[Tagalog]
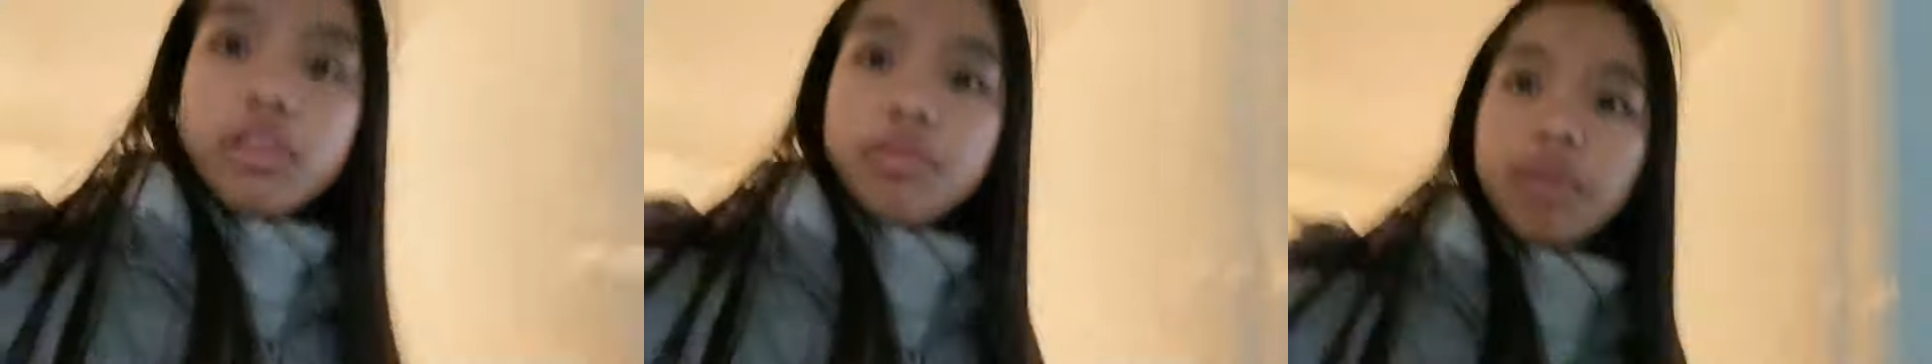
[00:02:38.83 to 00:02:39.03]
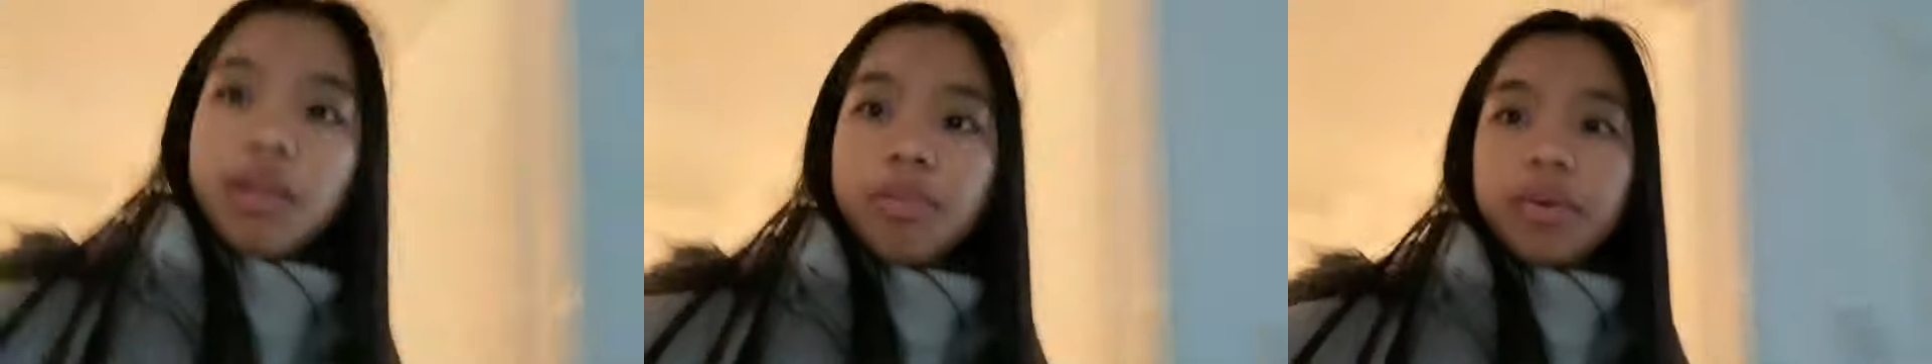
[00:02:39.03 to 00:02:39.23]

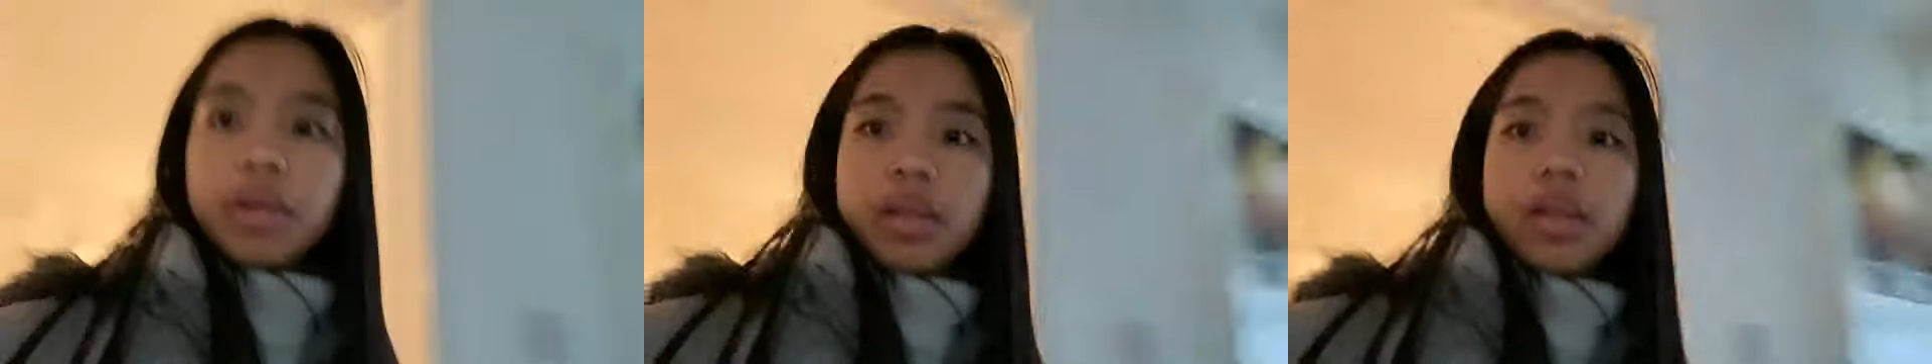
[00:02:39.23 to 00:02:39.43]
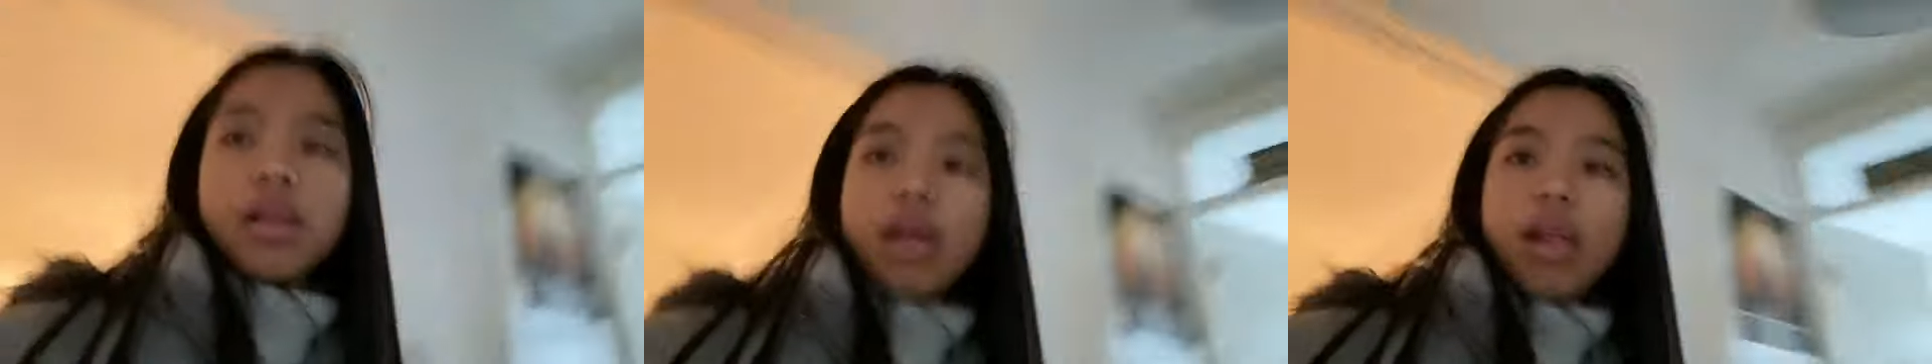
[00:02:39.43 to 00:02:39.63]
Pero pag
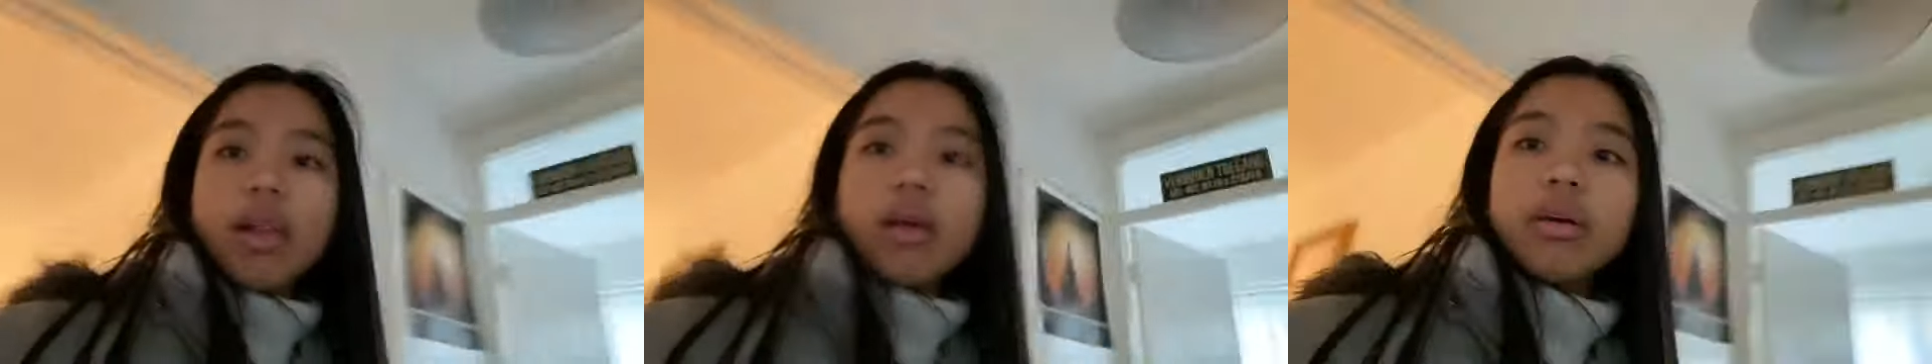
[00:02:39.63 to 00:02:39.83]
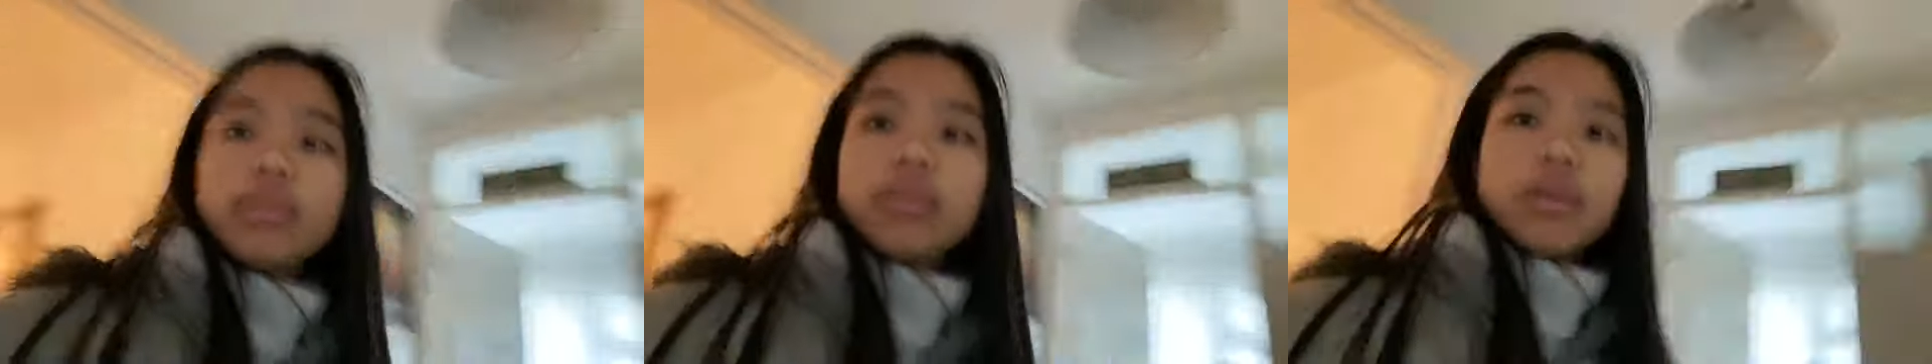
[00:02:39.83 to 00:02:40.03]

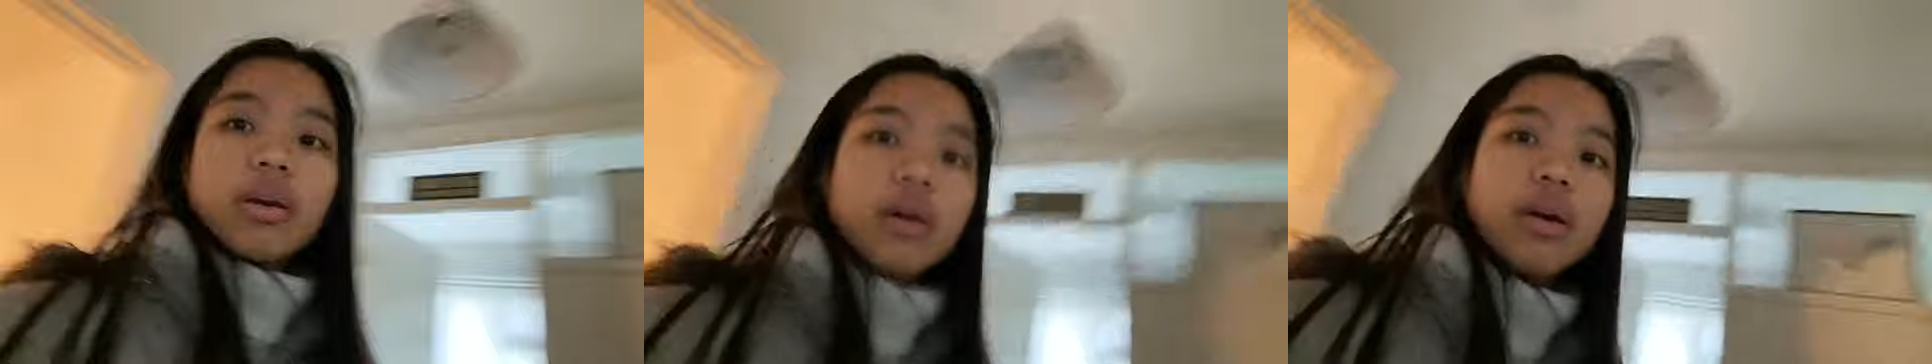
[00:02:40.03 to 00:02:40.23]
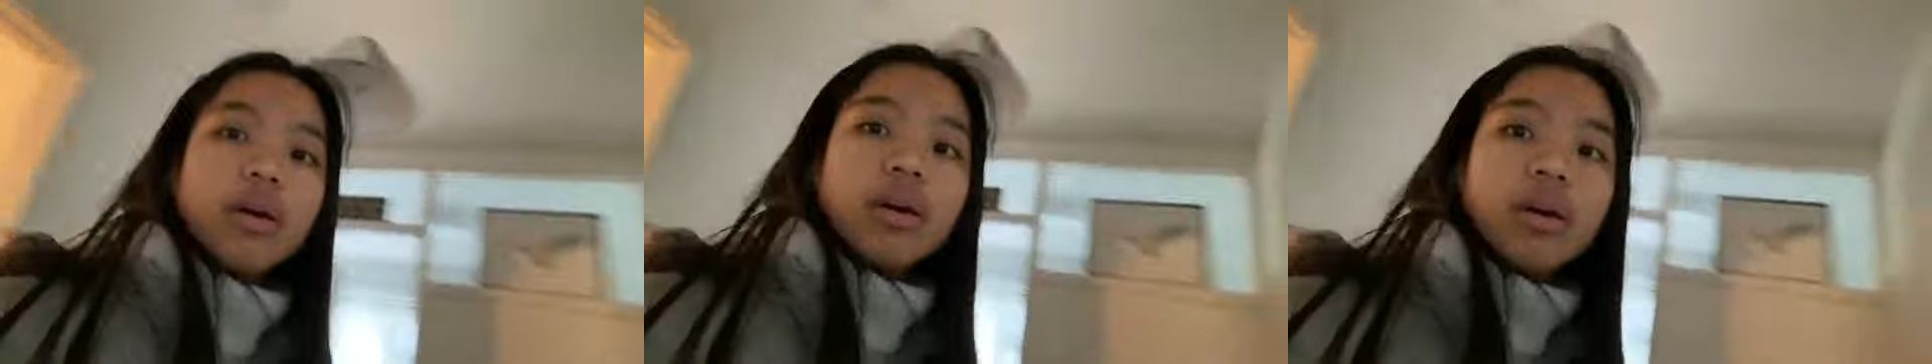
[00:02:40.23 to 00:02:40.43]
naglalakad
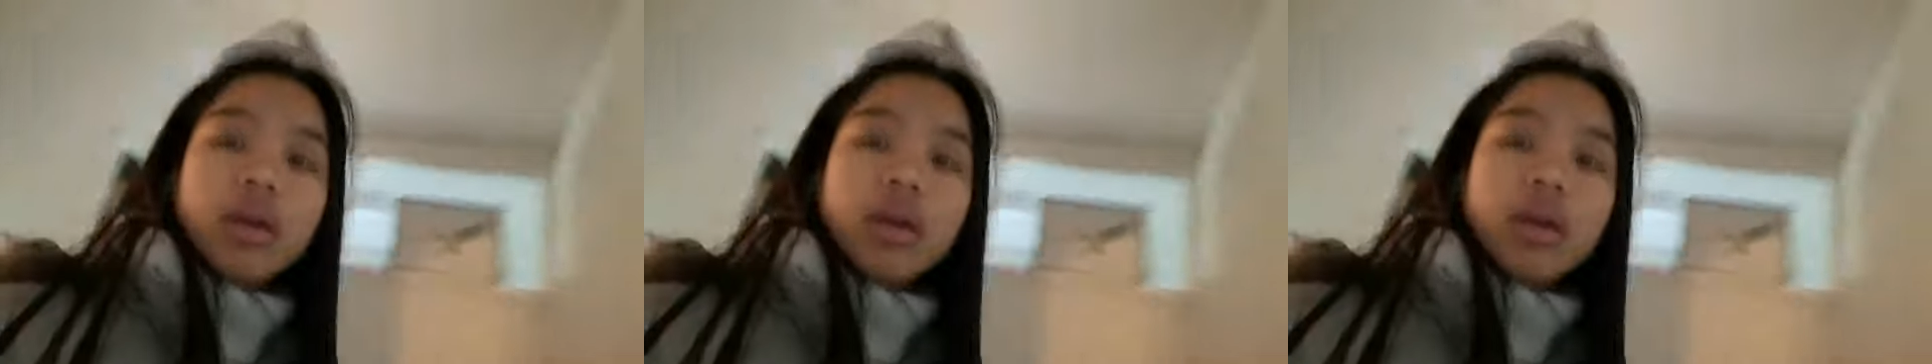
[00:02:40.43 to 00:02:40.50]
ka,